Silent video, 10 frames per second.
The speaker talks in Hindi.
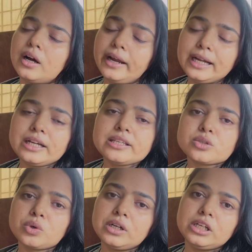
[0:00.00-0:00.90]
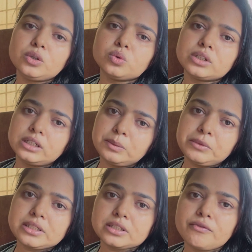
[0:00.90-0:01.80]
एटलीस्ट ट्वेंटी टू थर्टी
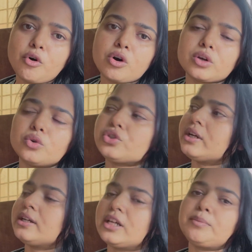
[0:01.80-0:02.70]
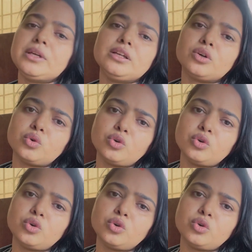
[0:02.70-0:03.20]
मिनट्स की वॉक कर लो चाहे घर में ही करो